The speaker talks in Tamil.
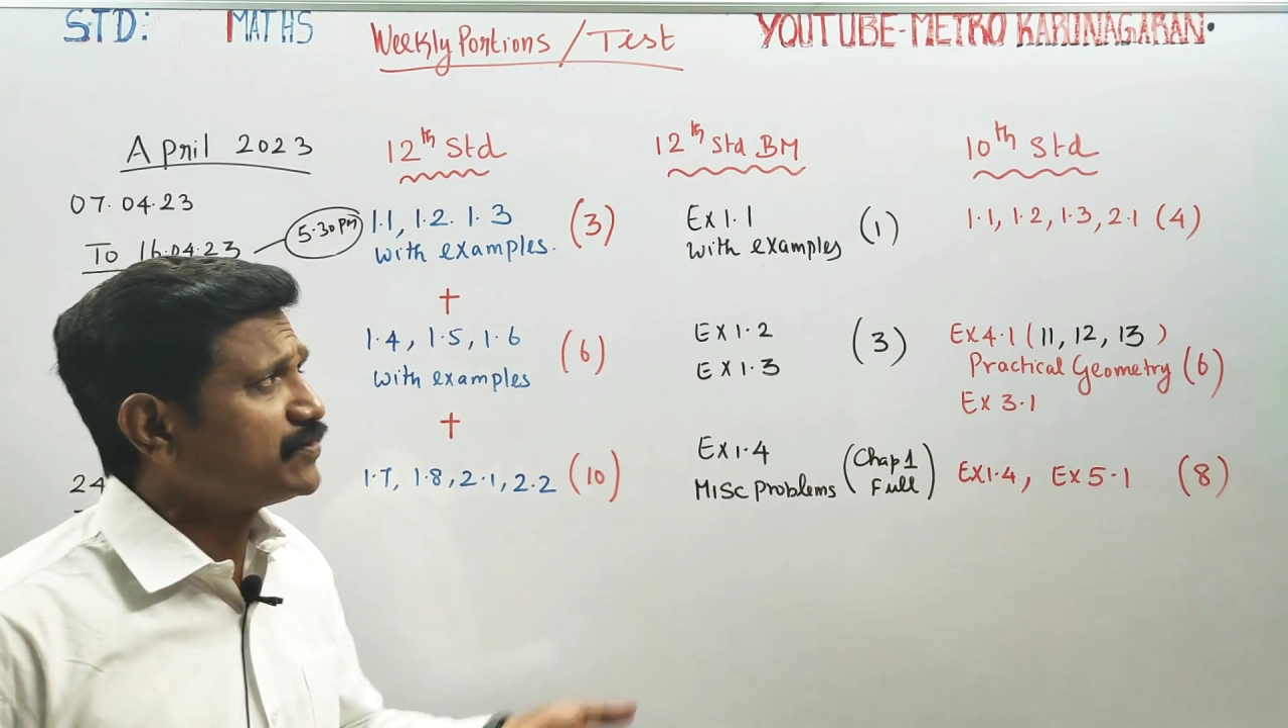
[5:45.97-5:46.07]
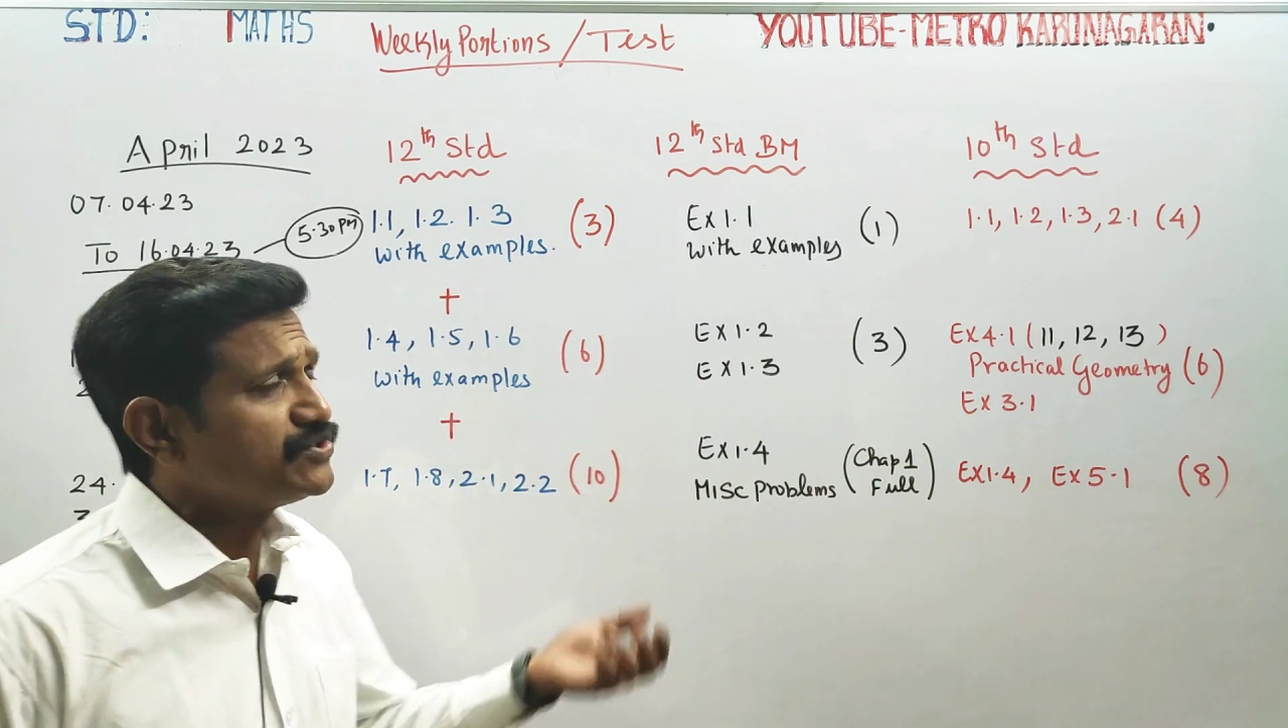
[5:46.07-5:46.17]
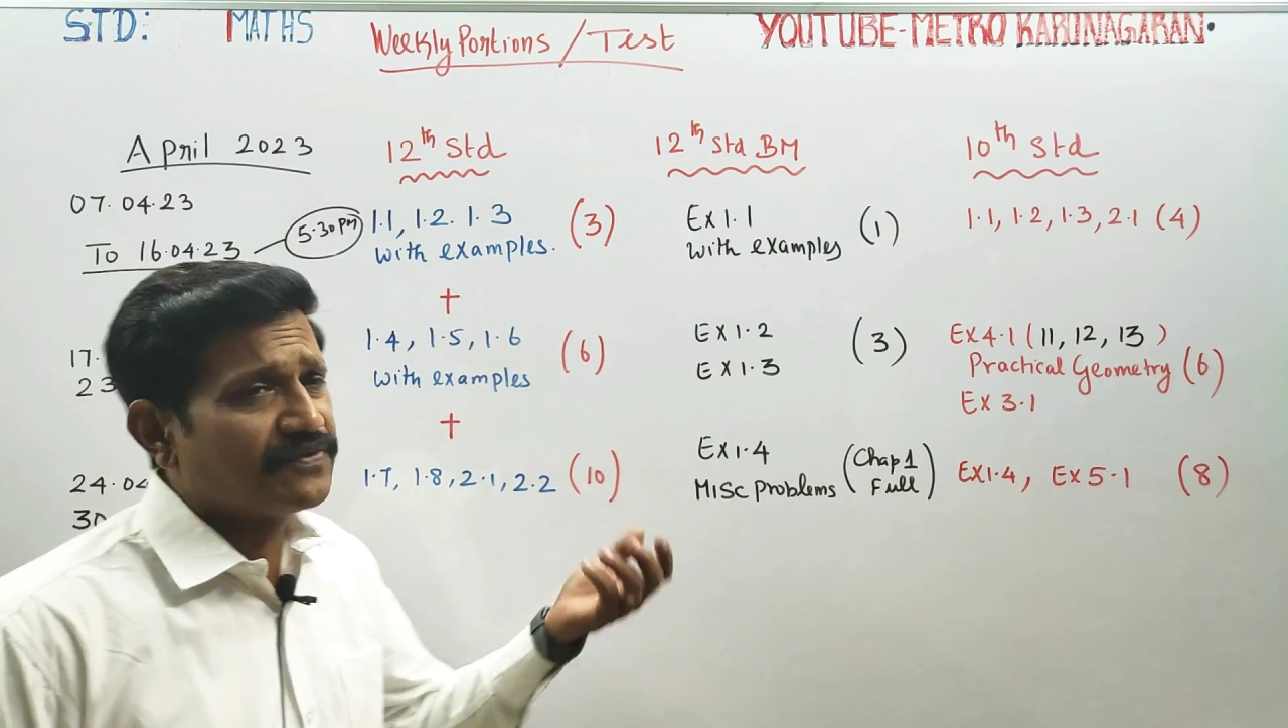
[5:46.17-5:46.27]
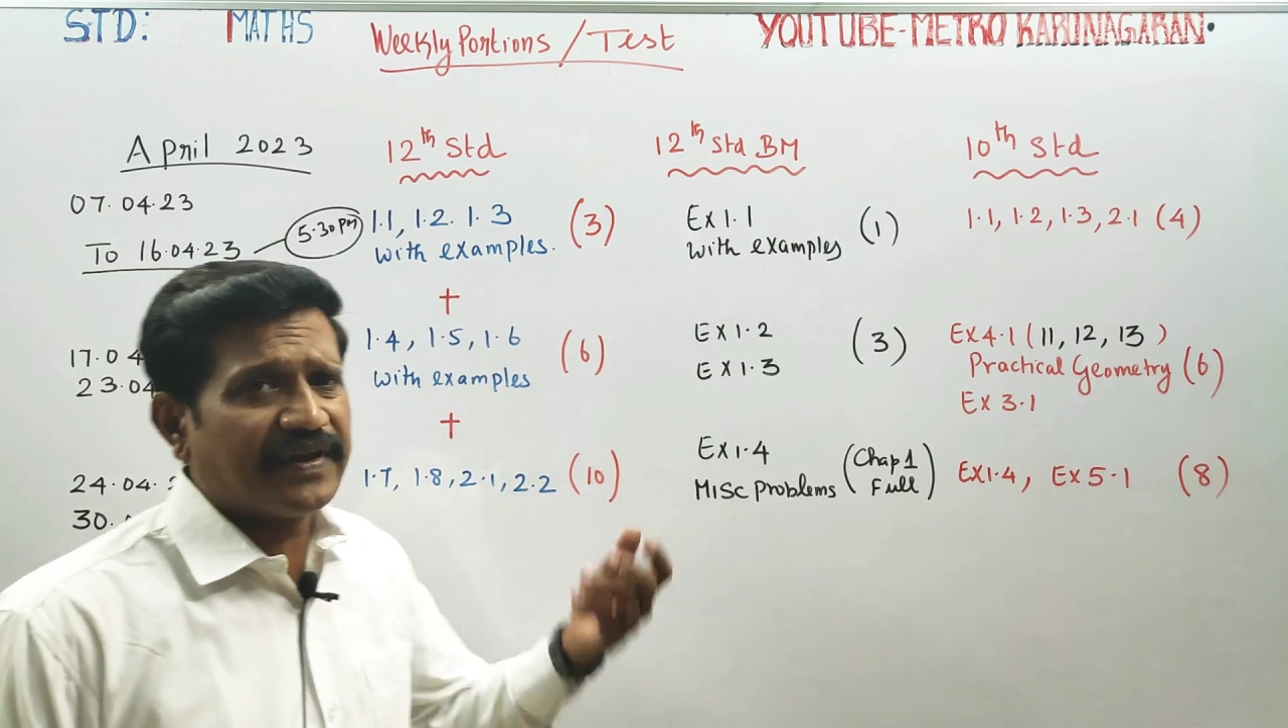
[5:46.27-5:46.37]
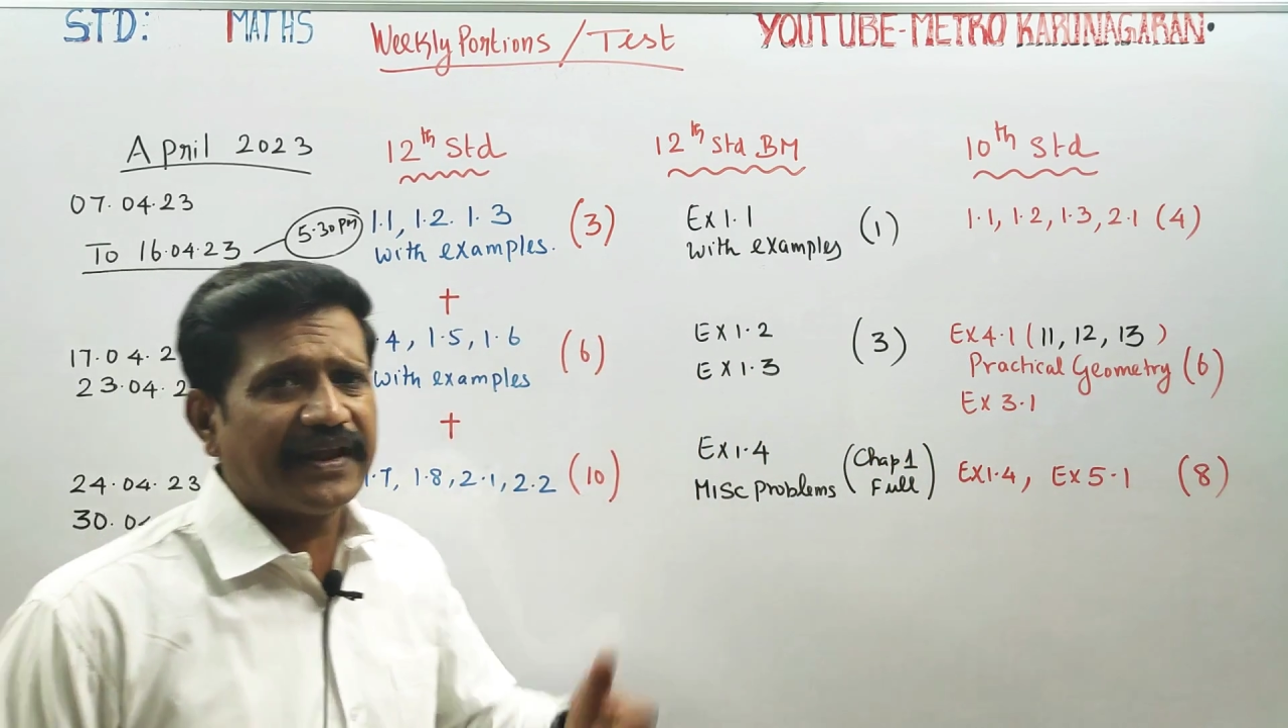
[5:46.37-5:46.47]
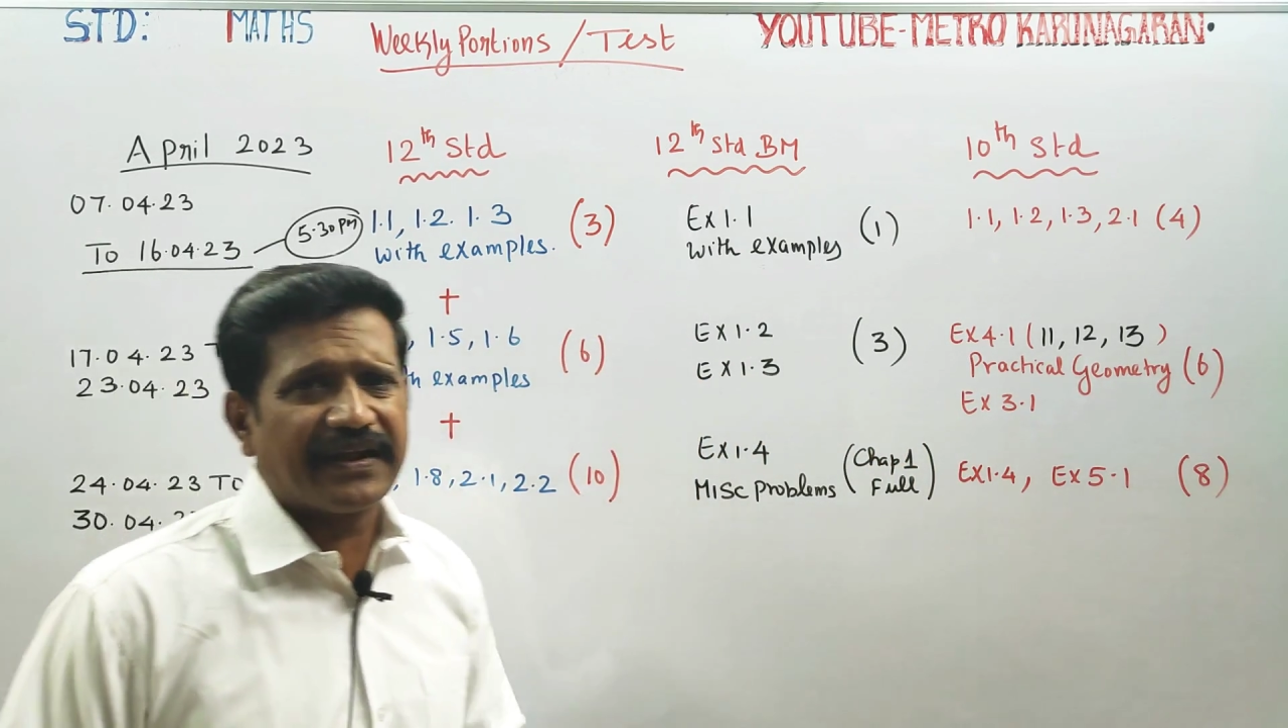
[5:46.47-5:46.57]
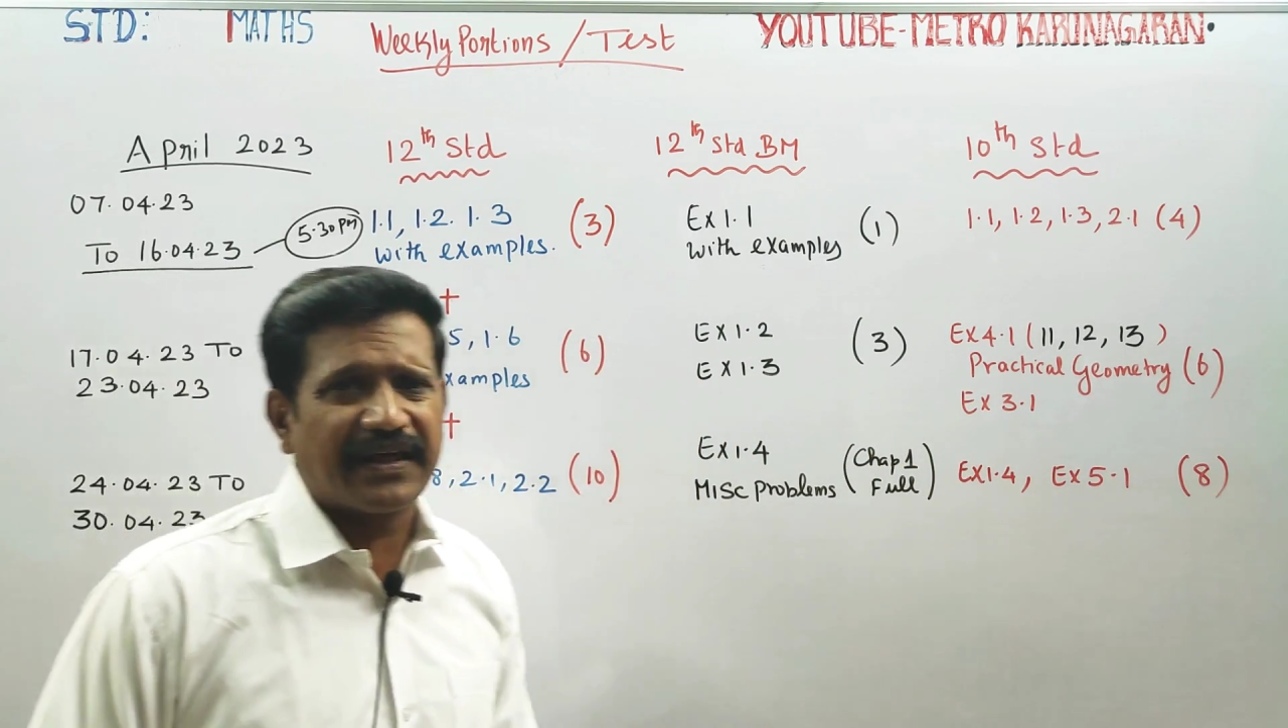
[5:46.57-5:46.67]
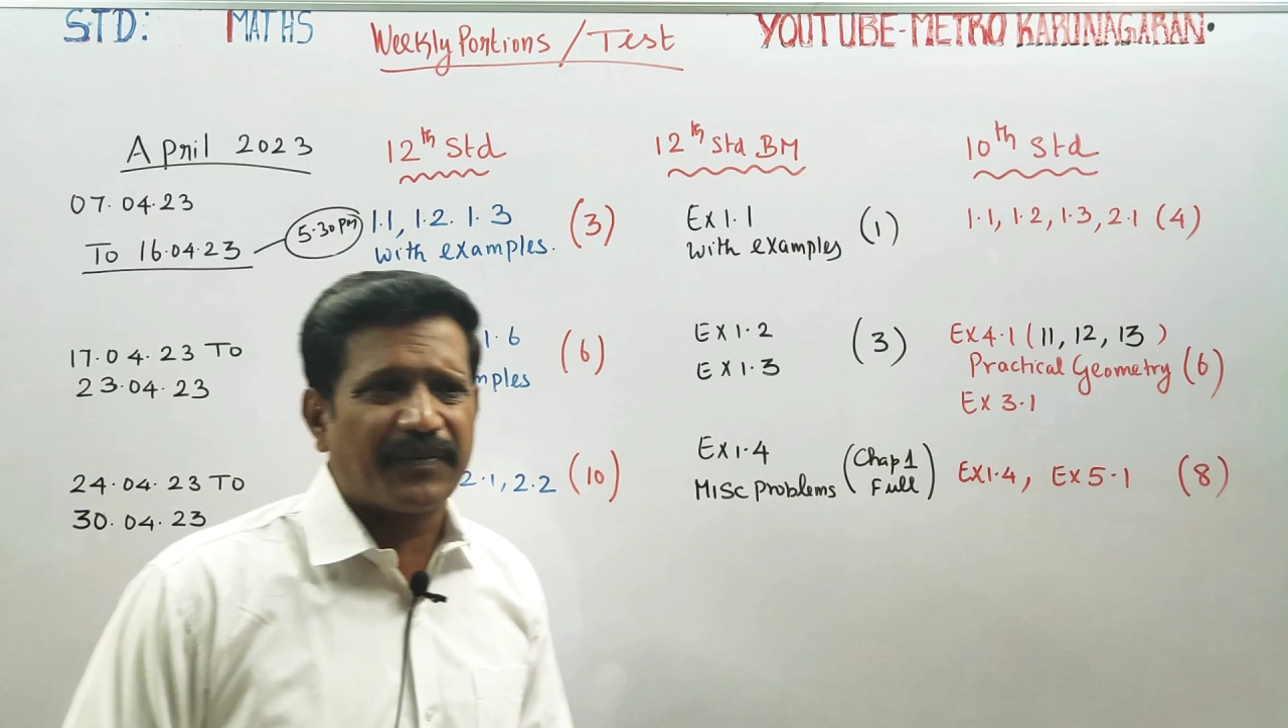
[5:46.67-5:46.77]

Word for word: கொஞ்சம் விளையாட்டாக